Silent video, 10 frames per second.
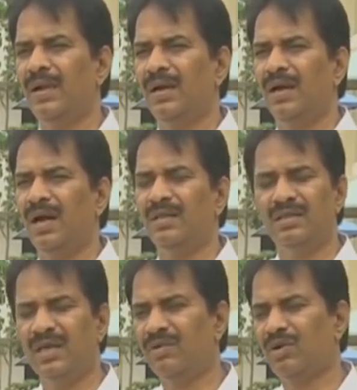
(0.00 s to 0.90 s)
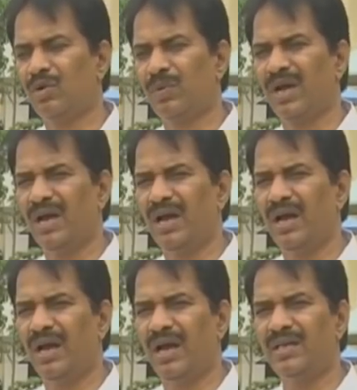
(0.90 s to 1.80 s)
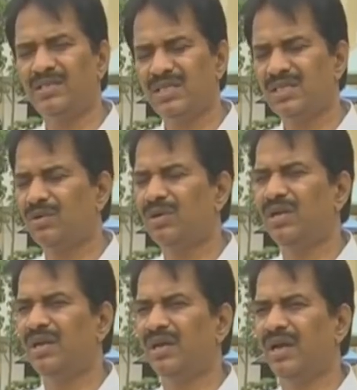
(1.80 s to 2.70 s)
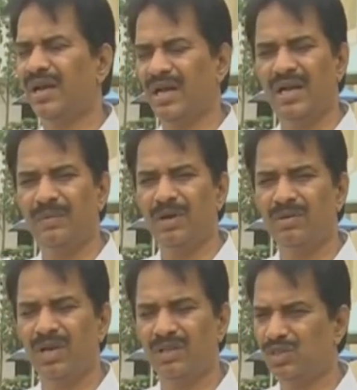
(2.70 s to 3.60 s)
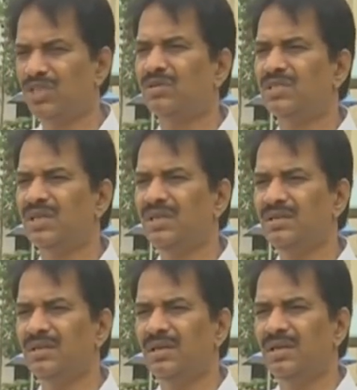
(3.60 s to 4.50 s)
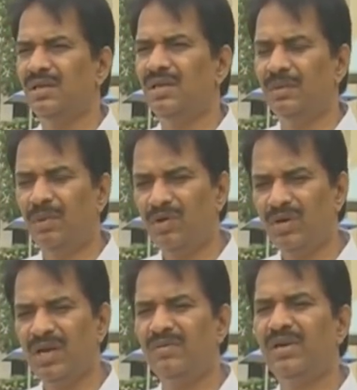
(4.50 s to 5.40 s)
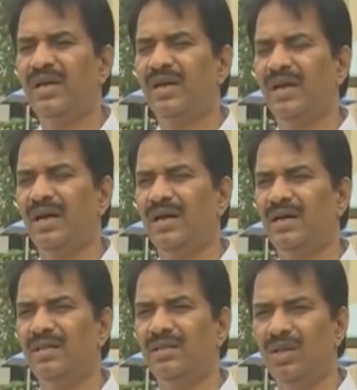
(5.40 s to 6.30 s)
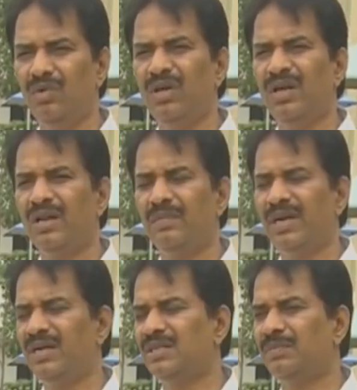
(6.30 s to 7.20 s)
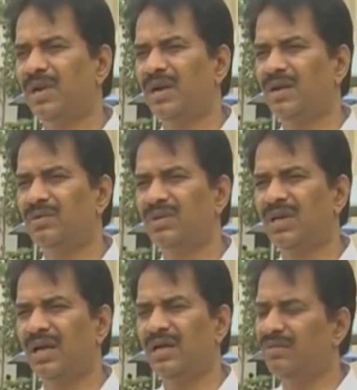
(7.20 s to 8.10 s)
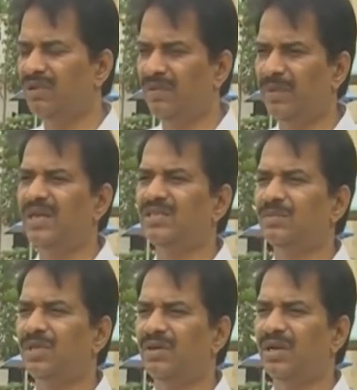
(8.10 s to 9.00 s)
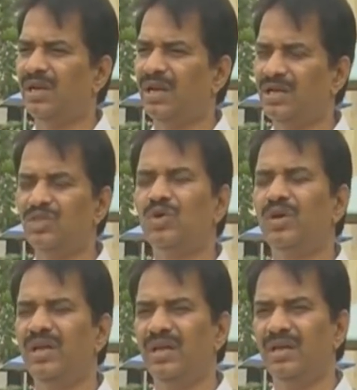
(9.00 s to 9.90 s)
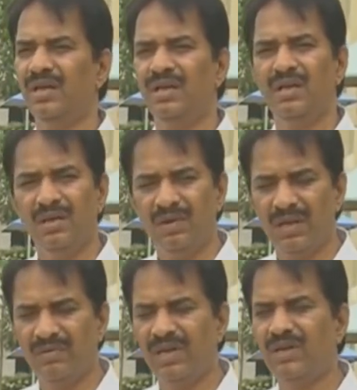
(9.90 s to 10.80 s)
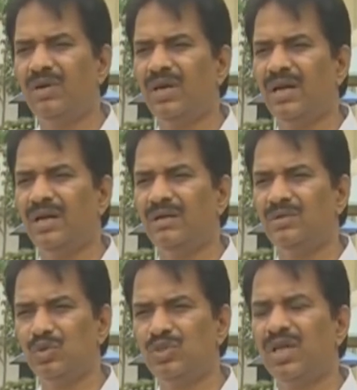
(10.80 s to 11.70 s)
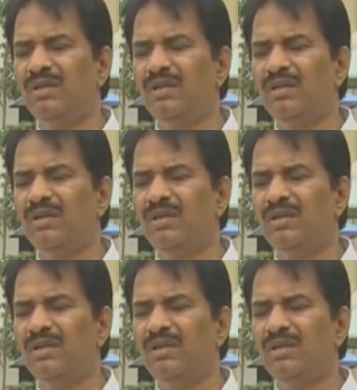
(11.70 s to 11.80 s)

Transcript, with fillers: అది దేవకృపగా ఆయన చేసిన కొన్ని కార్యకలాపాలు నా దృష్టికి వచ్చినాయి ఇది మౌనంగా ఉండే కన్నా దేవుడే నన్ను బయటకు చెప్పమన్నాడు అనుకుంటా ఇవి నేను బయటకు చెప్దామని నిర్ణయించుకొని ఇవాళ ఇవన్నీ కూడా చూశాను